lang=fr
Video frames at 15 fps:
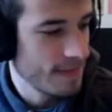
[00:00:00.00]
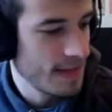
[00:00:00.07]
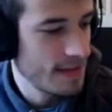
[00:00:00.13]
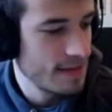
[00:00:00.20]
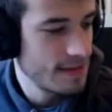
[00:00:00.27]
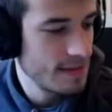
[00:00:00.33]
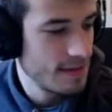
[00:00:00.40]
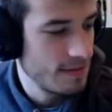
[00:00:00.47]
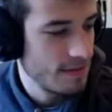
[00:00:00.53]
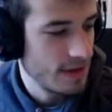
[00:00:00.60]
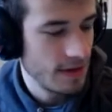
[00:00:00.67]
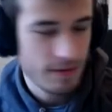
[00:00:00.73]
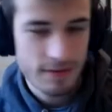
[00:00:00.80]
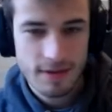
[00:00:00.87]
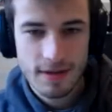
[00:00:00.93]
C'est une
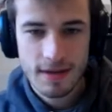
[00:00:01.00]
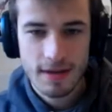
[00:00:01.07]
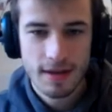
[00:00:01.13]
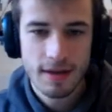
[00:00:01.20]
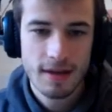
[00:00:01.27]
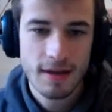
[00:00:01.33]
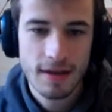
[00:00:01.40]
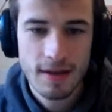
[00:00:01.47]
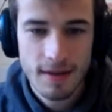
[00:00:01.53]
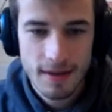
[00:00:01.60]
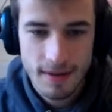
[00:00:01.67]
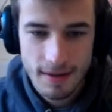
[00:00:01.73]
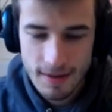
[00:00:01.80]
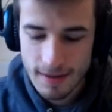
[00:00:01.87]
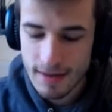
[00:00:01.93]
variante qui est
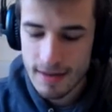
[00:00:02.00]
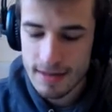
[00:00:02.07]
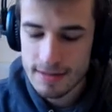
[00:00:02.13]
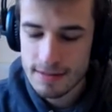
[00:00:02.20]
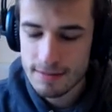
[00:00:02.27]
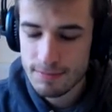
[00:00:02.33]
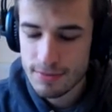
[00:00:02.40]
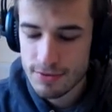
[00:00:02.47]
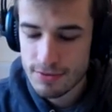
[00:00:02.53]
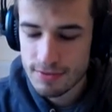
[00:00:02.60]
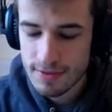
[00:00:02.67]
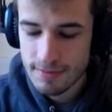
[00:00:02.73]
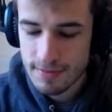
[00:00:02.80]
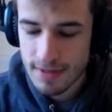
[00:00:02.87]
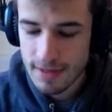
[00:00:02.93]
assez peu jouée,
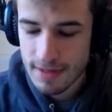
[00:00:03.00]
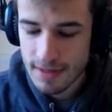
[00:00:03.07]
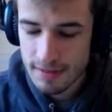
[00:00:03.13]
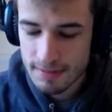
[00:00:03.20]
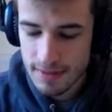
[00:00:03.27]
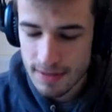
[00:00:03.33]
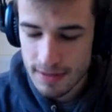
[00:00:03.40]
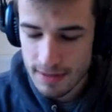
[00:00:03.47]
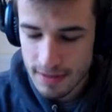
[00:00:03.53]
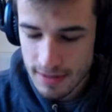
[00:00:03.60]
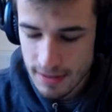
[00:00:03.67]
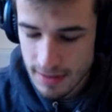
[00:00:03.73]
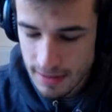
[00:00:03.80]
mais qui est hyper tricky.